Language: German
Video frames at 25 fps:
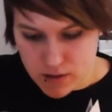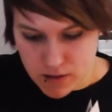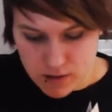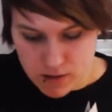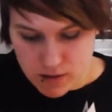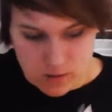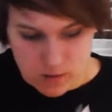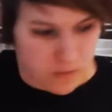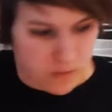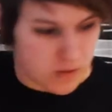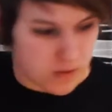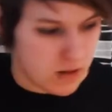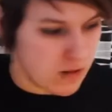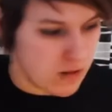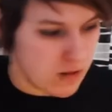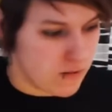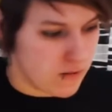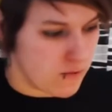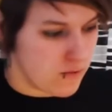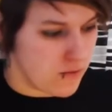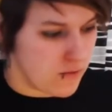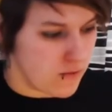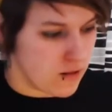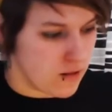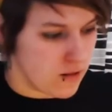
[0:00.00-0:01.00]
Also viel,
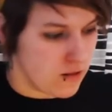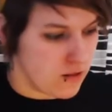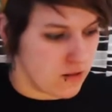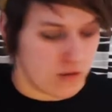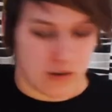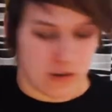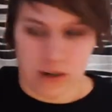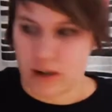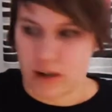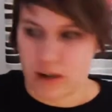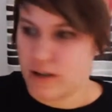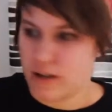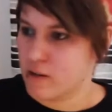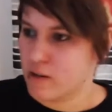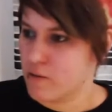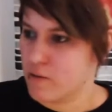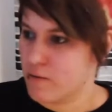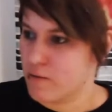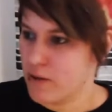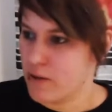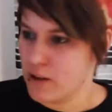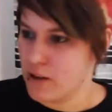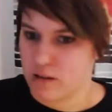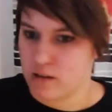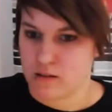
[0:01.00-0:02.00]
viel kleiner
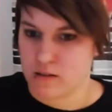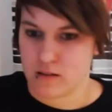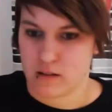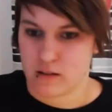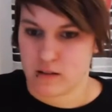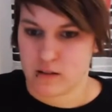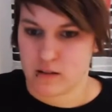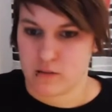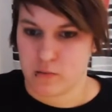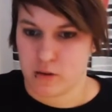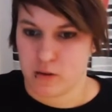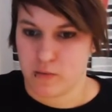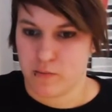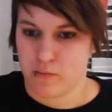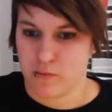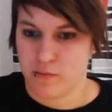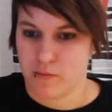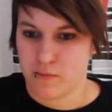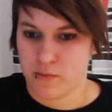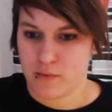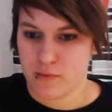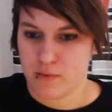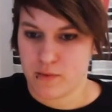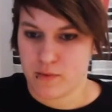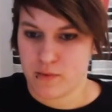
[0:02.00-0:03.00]
gefächert, sag ich mal.
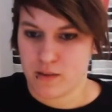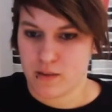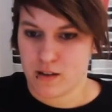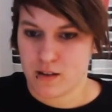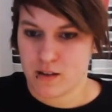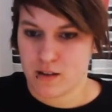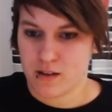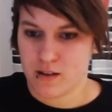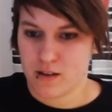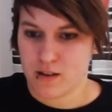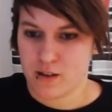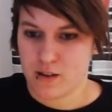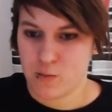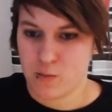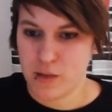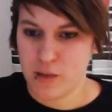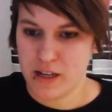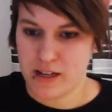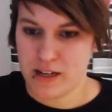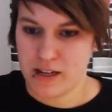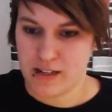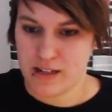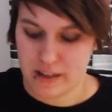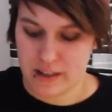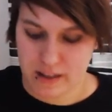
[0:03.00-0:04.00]

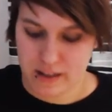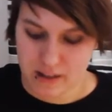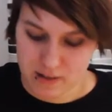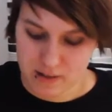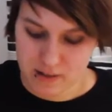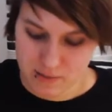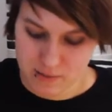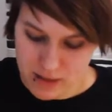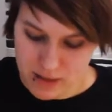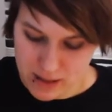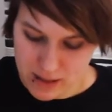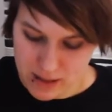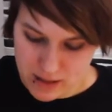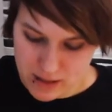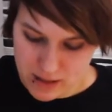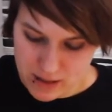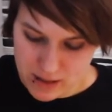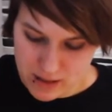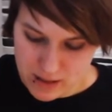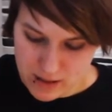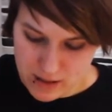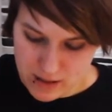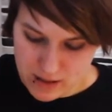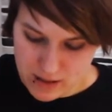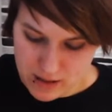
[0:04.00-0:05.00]
Spiegelig.
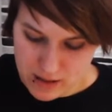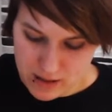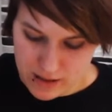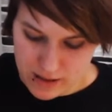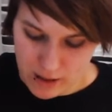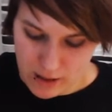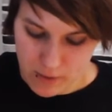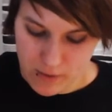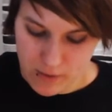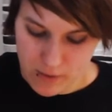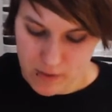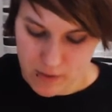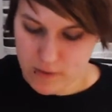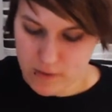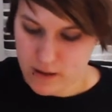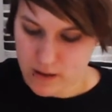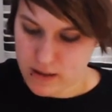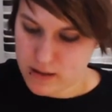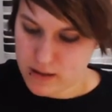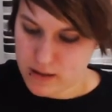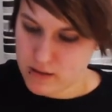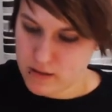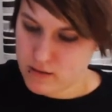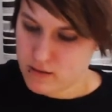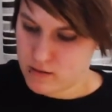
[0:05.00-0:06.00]
Ja, auf jeden
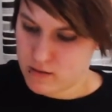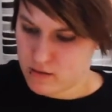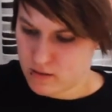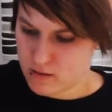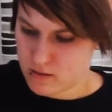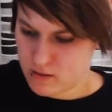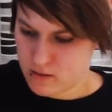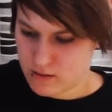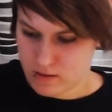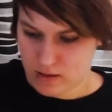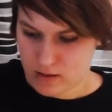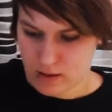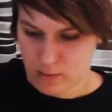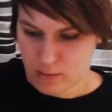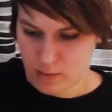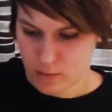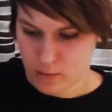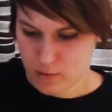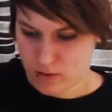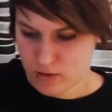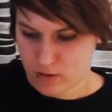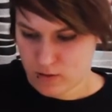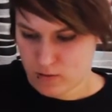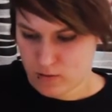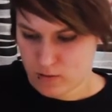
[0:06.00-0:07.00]
Fall da muss
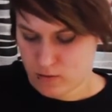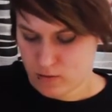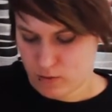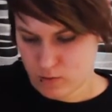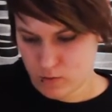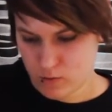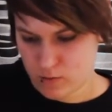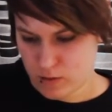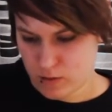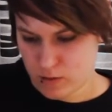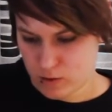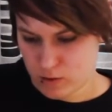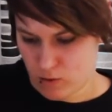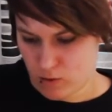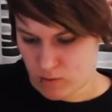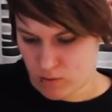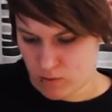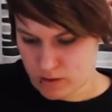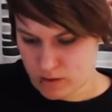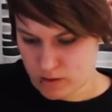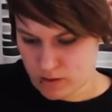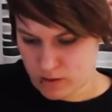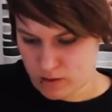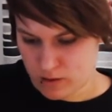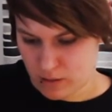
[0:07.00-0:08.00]
ich, ich muss mal gucken,
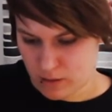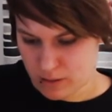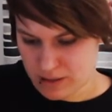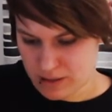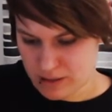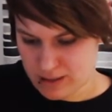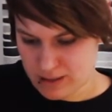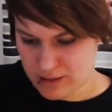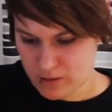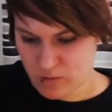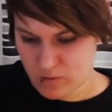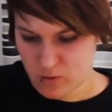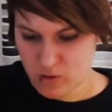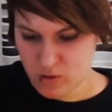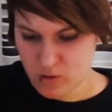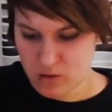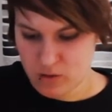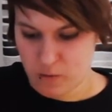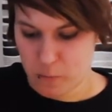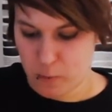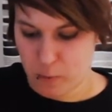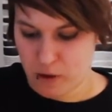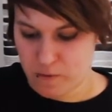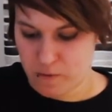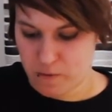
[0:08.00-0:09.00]
was ich, weil das würde
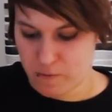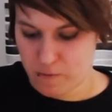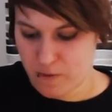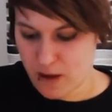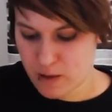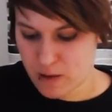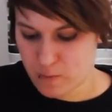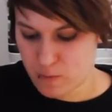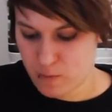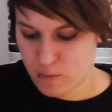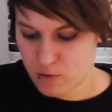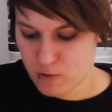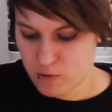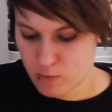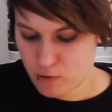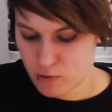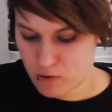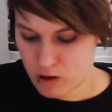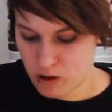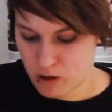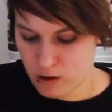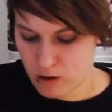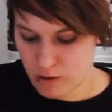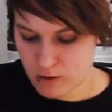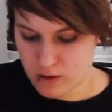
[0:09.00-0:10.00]
perfekt für eine
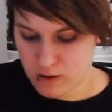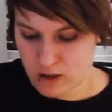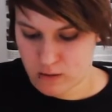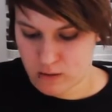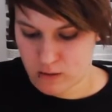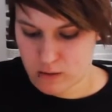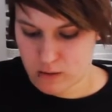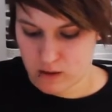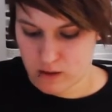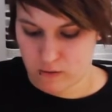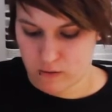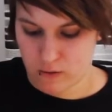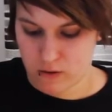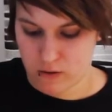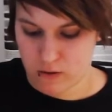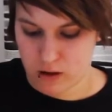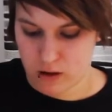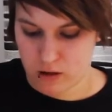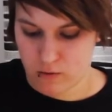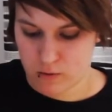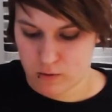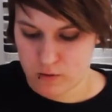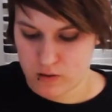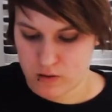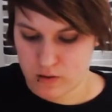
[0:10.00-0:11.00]
Polaroid-Kamera von der
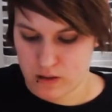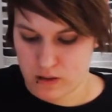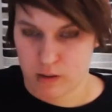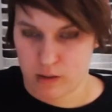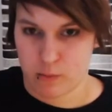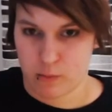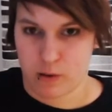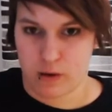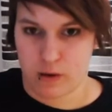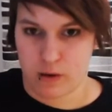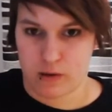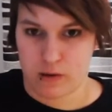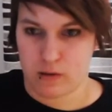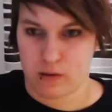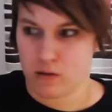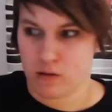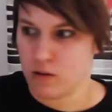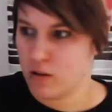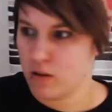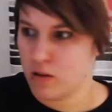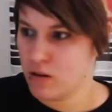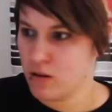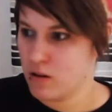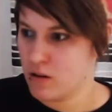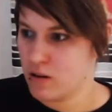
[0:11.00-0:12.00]
Größe her passen.
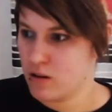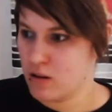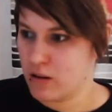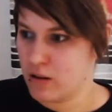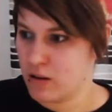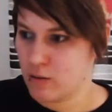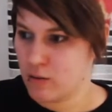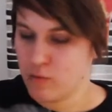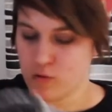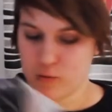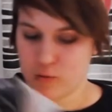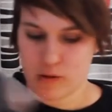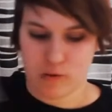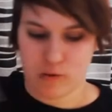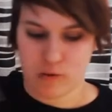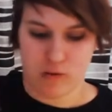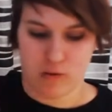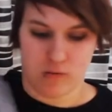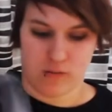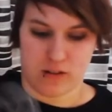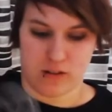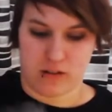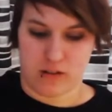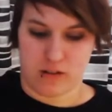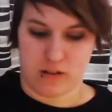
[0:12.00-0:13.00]
Da muss ich mal gucken,
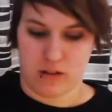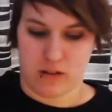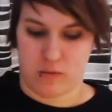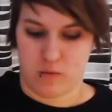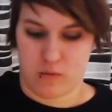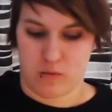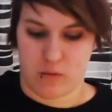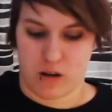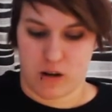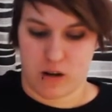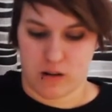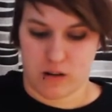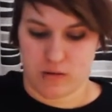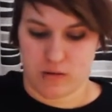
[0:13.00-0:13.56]
was ich damit mache.